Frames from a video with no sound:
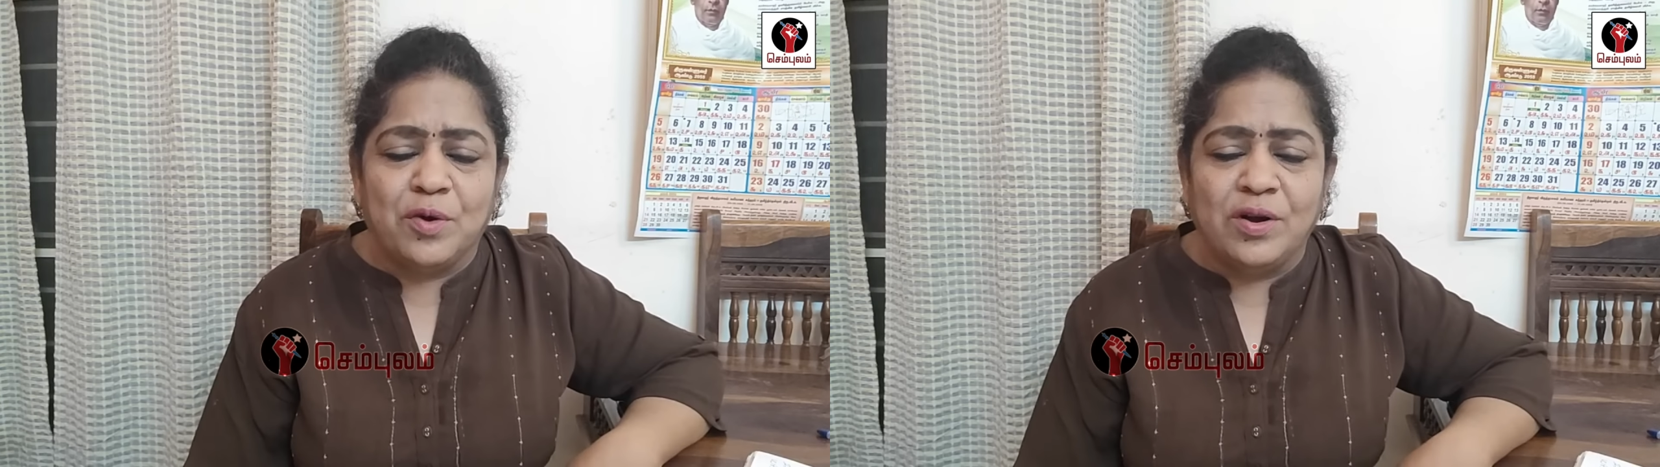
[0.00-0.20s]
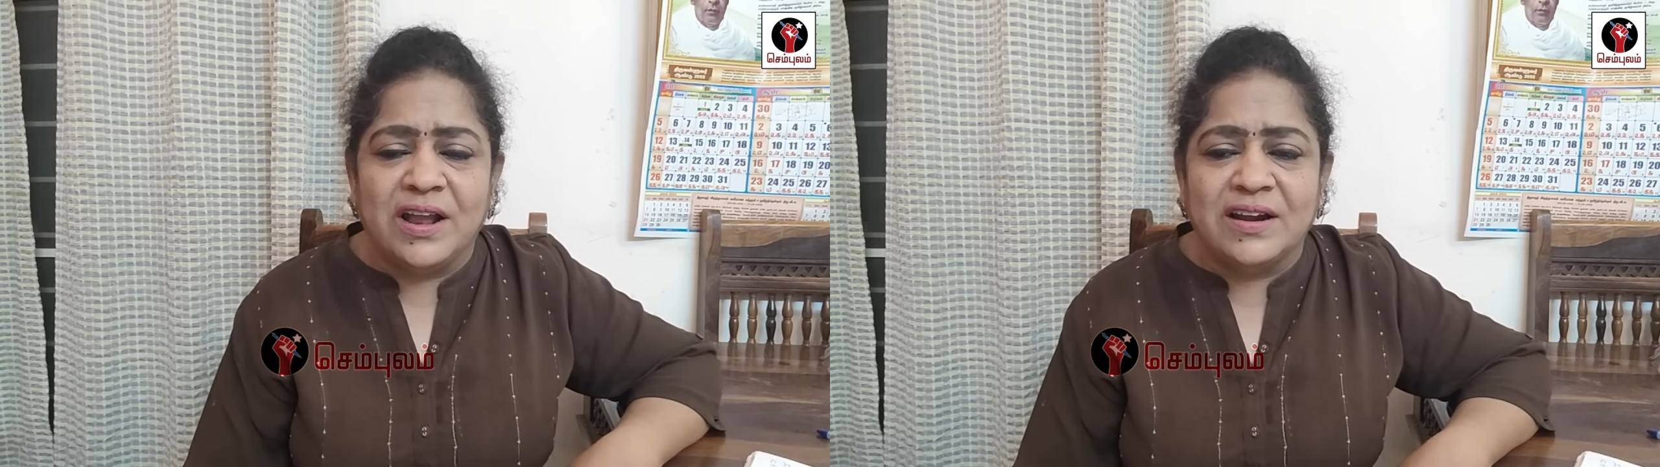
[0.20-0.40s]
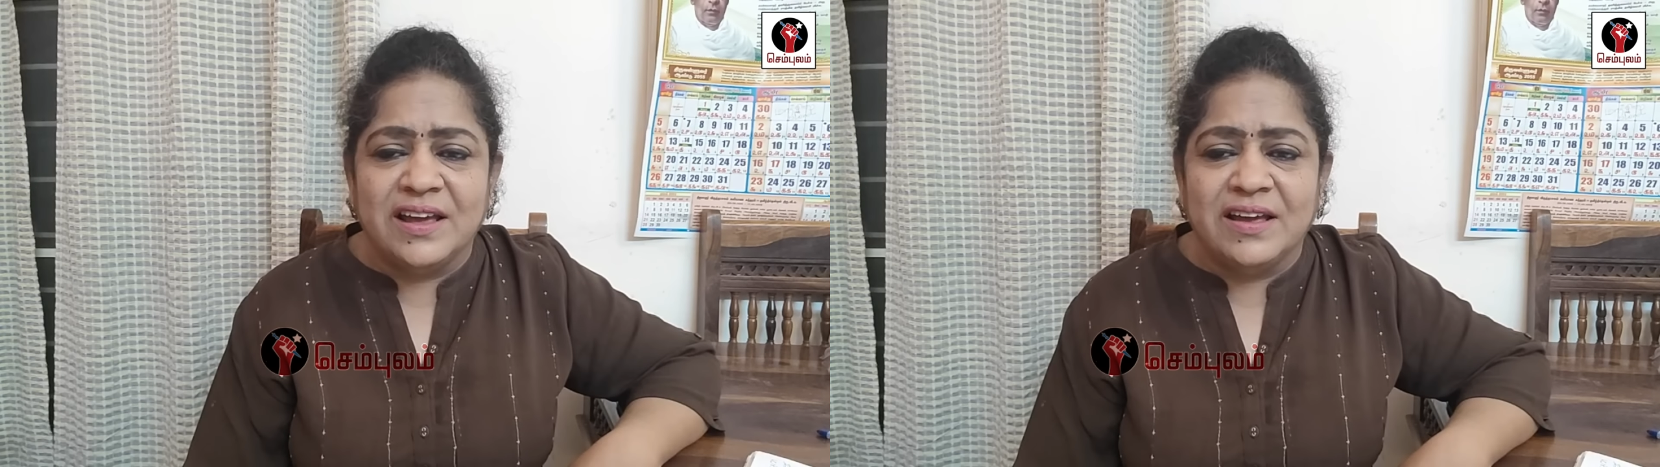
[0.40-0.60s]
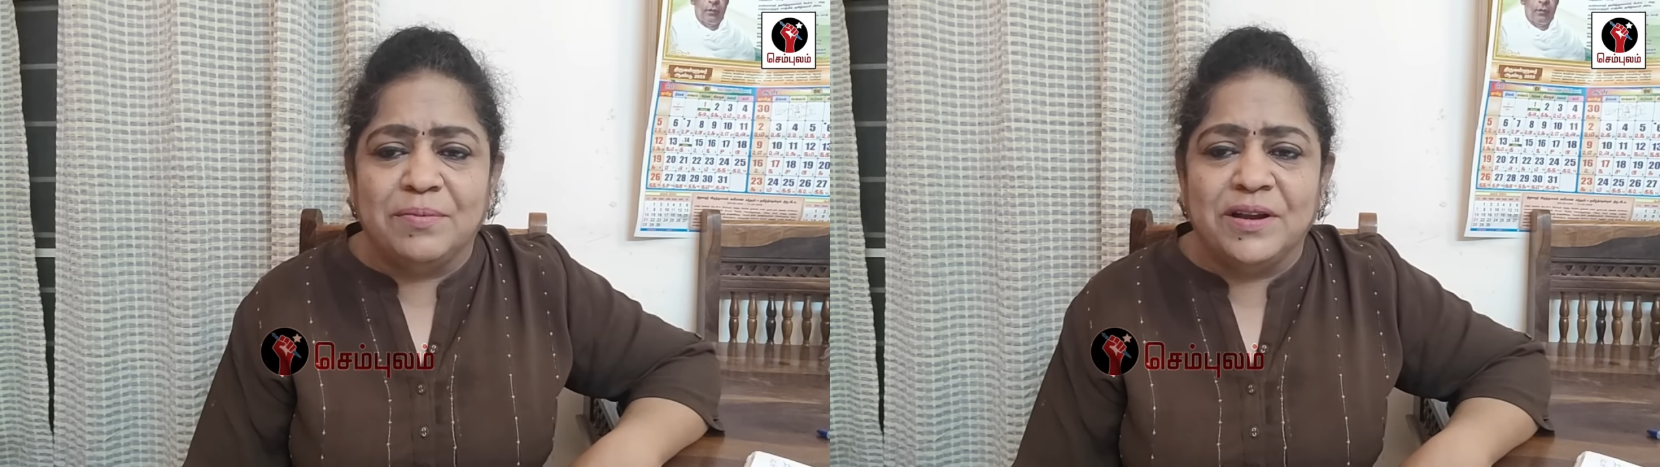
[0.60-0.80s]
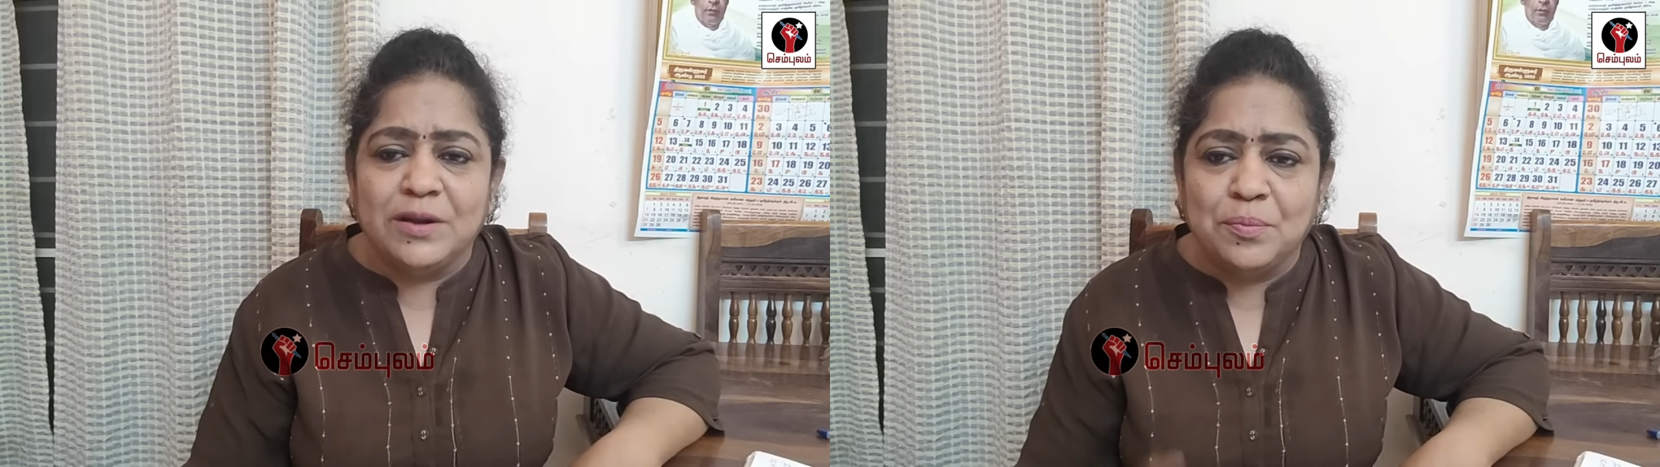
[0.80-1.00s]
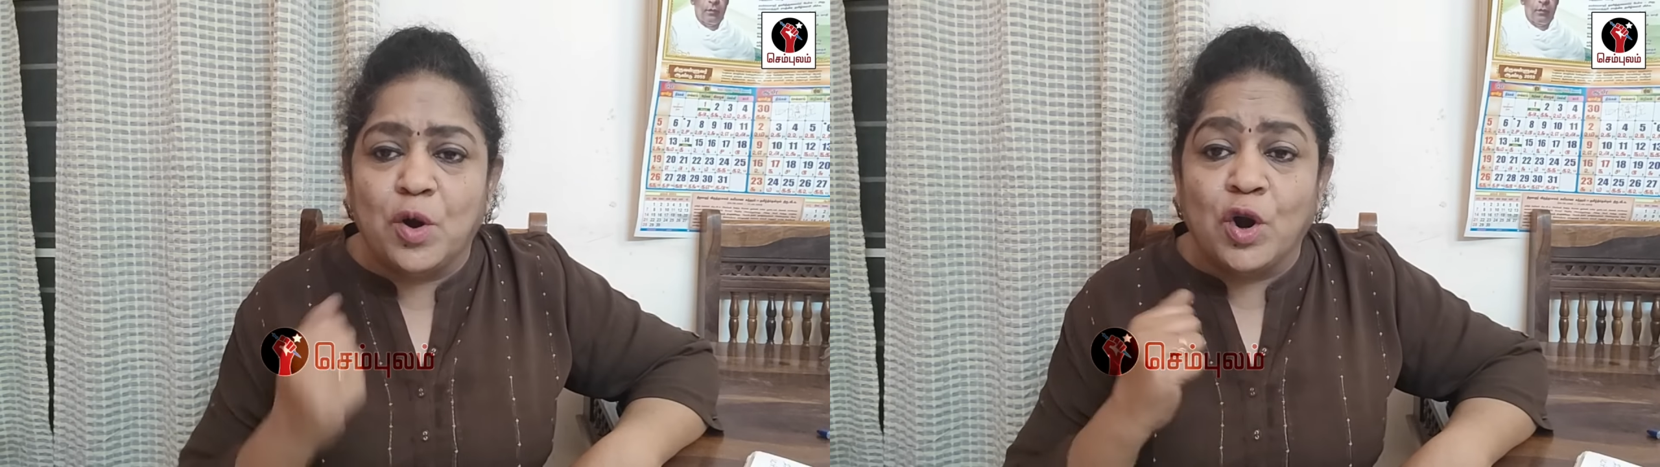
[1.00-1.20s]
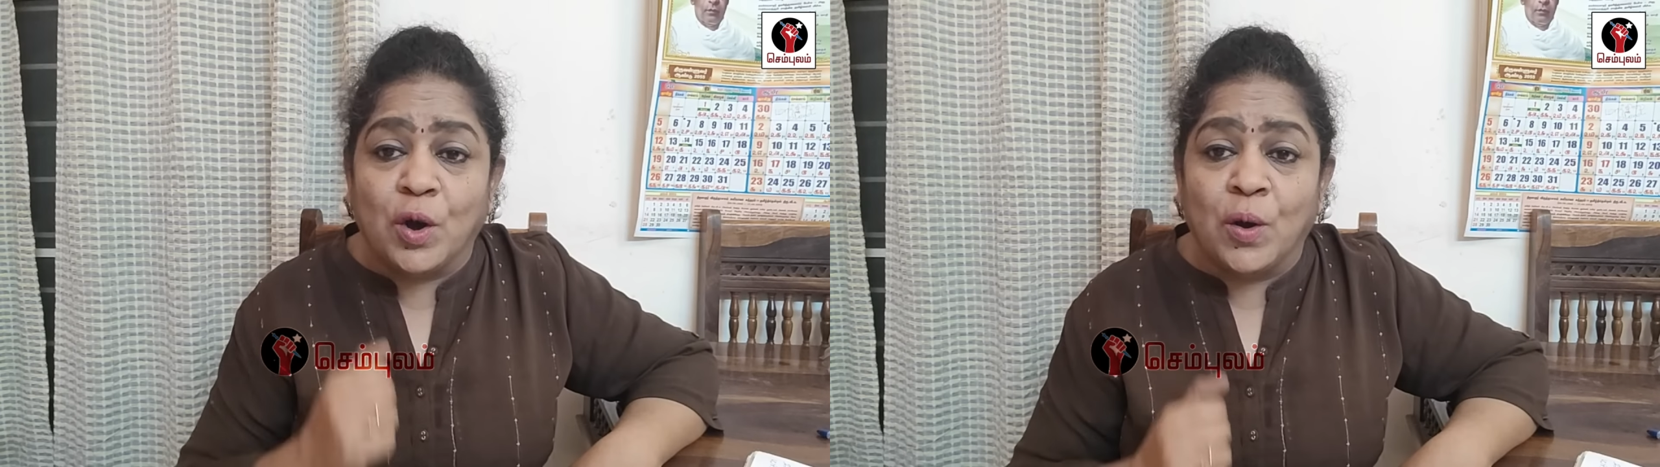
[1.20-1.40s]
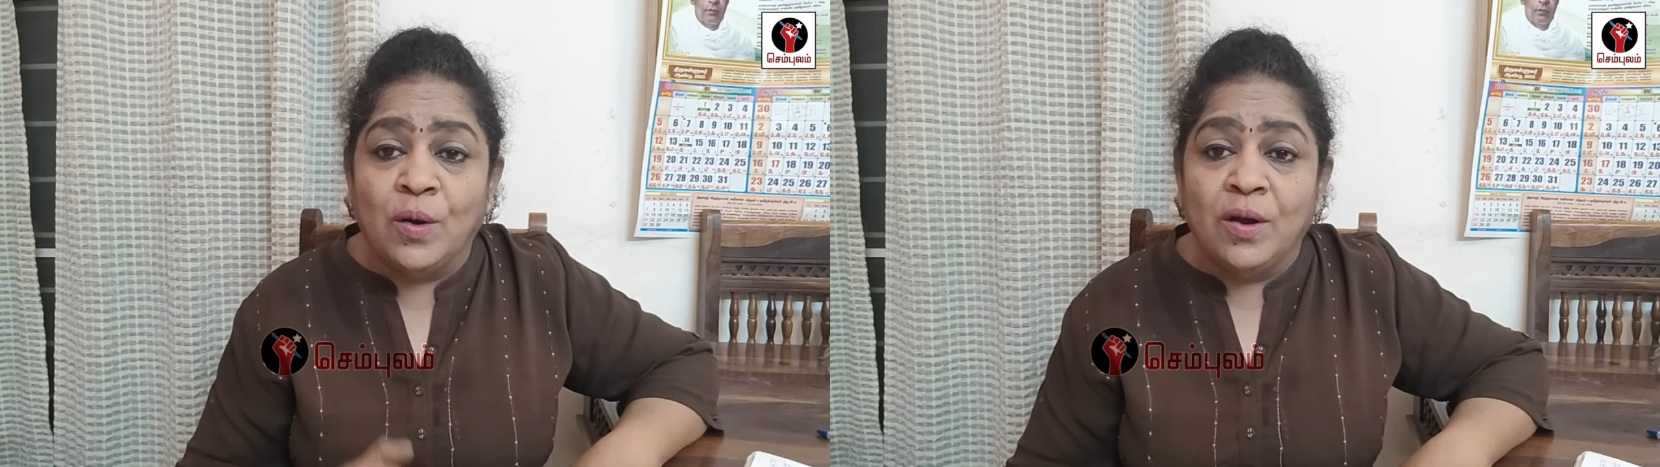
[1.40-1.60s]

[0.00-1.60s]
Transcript: போங்கடா டே அப்படின்ட்டு போனோம்